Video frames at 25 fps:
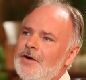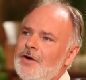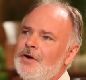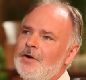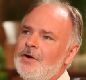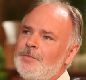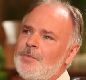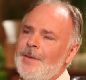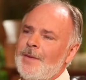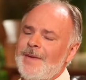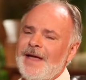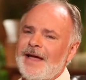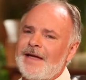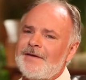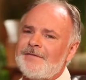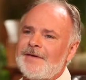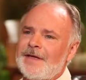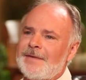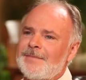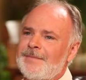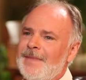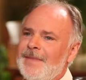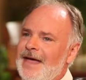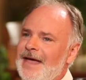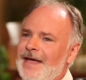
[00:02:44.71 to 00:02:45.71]
Euh, le premier
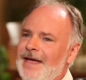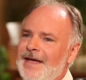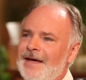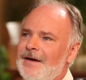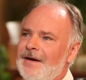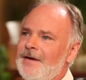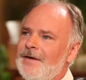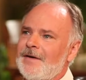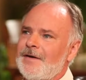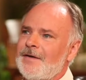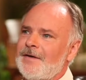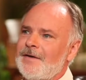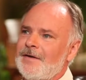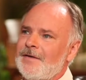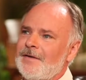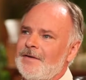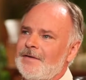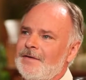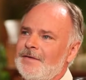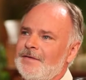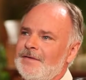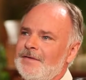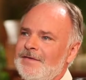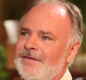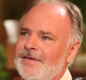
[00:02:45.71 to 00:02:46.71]
événement
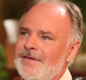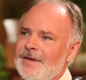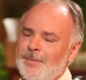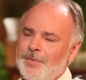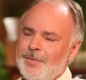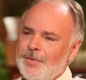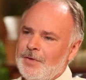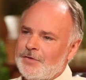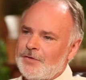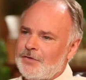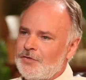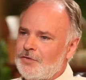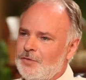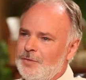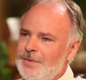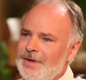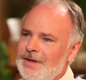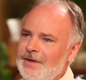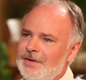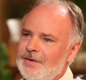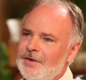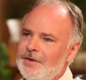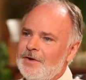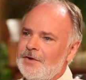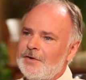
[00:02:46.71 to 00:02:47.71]
s'est
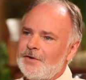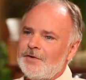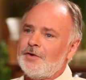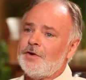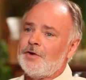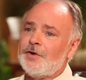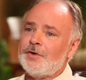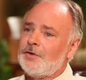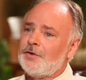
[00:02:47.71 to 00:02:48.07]
produit le,